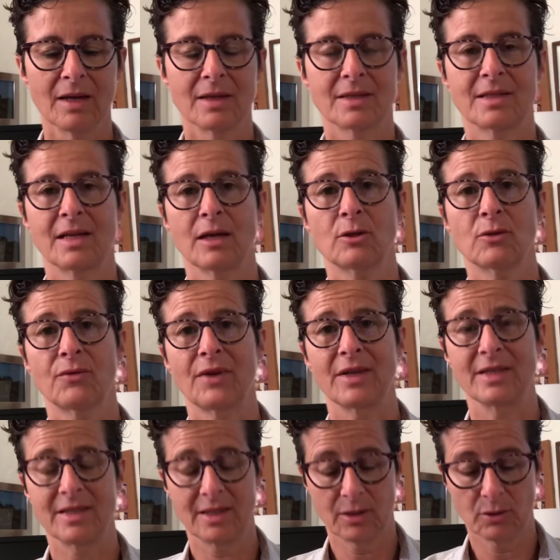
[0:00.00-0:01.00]
certo
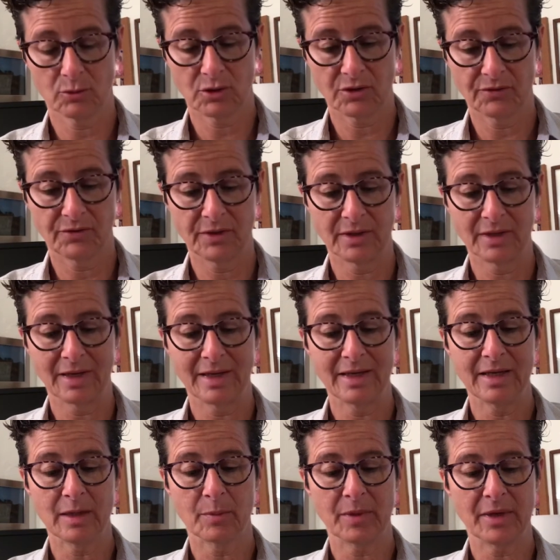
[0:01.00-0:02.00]
fariseu de vida
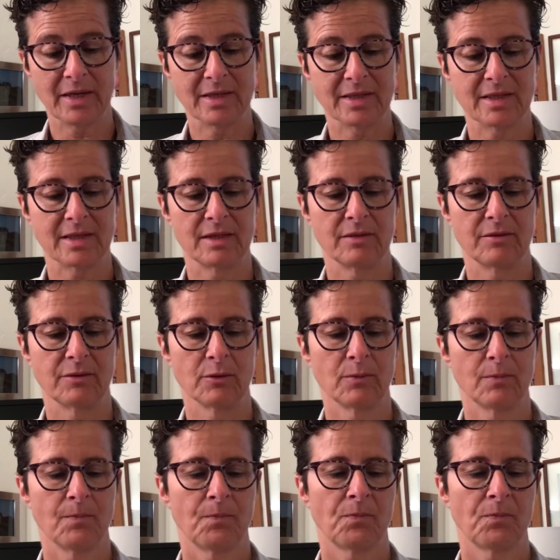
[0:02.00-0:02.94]
irrepreensível,